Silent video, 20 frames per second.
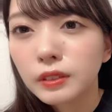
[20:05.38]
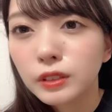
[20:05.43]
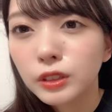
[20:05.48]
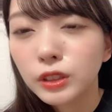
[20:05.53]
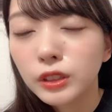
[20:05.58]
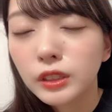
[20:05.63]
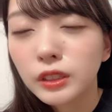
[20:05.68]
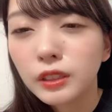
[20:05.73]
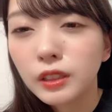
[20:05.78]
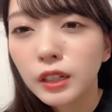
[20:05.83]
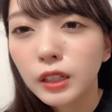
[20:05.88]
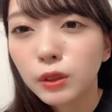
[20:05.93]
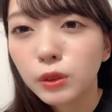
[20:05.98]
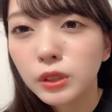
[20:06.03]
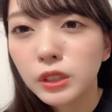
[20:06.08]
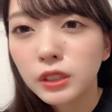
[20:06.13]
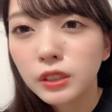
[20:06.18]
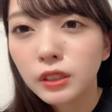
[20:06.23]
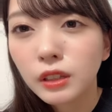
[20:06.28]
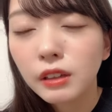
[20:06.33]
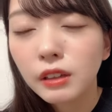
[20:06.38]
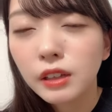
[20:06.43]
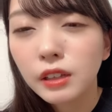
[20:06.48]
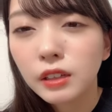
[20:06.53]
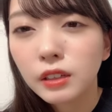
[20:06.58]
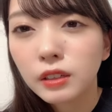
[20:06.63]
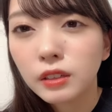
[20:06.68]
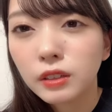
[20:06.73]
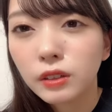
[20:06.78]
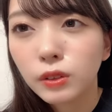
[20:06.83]
う追加とし
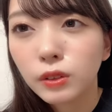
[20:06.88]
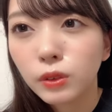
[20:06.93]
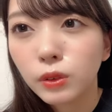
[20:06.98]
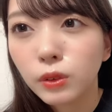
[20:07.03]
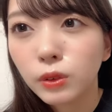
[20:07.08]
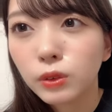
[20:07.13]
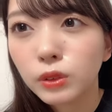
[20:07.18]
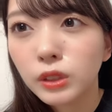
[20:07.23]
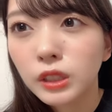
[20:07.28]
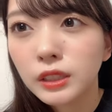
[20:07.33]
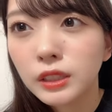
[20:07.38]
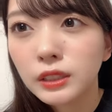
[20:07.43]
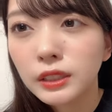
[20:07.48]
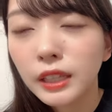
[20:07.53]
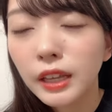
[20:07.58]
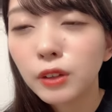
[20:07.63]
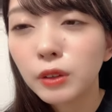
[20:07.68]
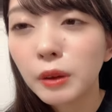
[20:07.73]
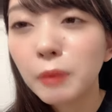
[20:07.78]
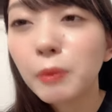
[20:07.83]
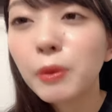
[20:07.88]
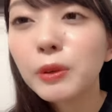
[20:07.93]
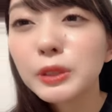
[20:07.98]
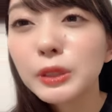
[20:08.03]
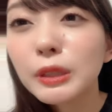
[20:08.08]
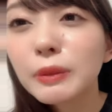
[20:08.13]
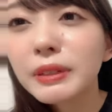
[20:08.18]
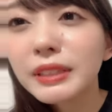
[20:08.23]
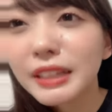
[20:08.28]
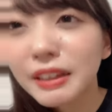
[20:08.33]
てこの日さよあ申し
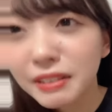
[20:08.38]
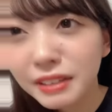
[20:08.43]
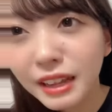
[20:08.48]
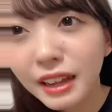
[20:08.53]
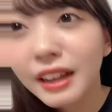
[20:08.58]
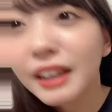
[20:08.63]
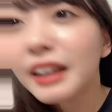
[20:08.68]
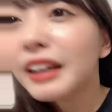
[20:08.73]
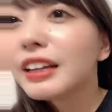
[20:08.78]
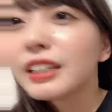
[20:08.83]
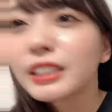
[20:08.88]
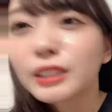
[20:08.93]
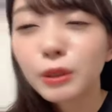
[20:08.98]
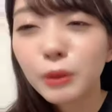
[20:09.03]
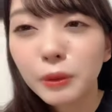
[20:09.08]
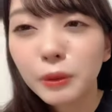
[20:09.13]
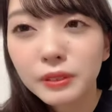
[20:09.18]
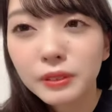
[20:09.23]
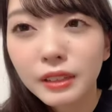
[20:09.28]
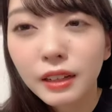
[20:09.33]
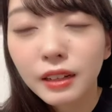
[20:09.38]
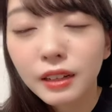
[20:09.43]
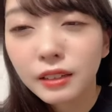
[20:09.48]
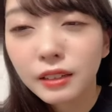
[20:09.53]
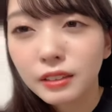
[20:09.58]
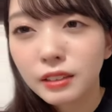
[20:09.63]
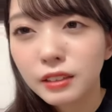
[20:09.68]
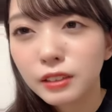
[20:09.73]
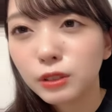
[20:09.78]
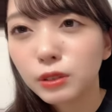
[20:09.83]
込めたよねそうなんか
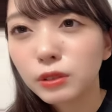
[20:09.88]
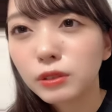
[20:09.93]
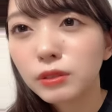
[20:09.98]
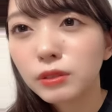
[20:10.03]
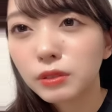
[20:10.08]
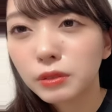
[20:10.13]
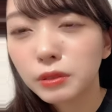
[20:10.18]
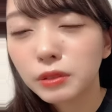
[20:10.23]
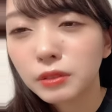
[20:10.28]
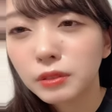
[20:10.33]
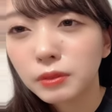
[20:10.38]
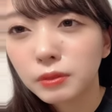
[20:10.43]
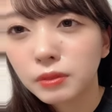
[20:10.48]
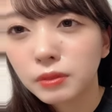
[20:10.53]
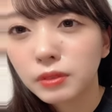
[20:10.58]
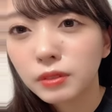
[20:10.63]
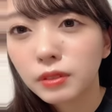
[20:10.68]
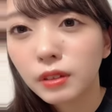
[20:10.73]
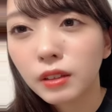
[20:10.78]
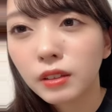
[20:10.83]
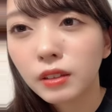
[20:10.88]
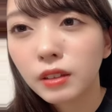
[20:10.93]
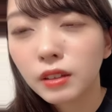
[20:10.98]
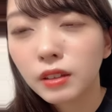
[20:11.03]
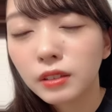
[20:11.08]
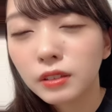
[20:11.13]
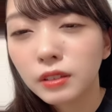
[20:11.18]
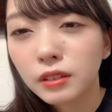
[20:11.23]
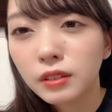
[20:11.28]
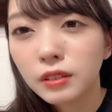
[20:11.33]
ねちょっとなん
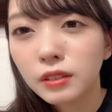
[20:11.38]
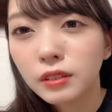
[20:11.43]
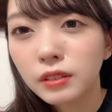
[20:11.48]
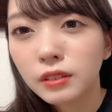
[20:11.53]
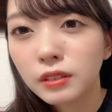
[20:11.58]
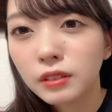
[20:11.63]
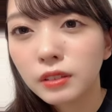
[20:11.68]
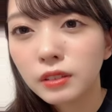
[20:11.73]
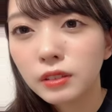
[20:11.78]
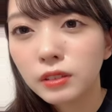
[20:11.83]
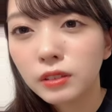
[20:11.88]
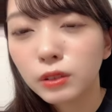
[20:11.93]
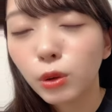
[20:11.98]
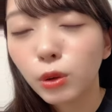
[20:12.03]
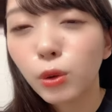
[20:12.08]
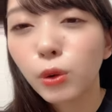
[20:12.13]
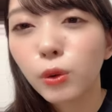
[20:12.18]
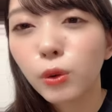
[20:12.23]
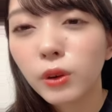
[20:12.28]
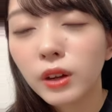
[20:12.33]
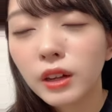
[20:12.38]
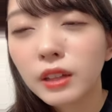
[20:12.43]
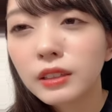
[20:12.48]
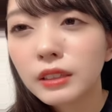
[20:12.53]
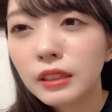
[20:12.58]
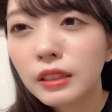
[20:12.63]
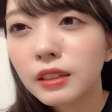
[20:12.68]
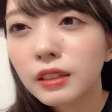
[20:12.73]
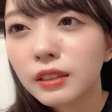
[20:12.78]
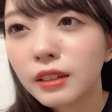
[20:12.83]
か討論があっ
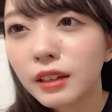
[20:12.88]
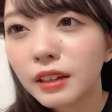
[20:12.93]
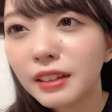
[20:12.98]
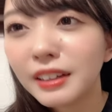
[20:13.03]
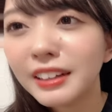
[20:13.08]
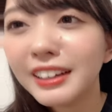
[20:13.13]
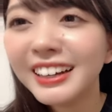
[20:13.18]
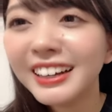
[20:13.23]
て一回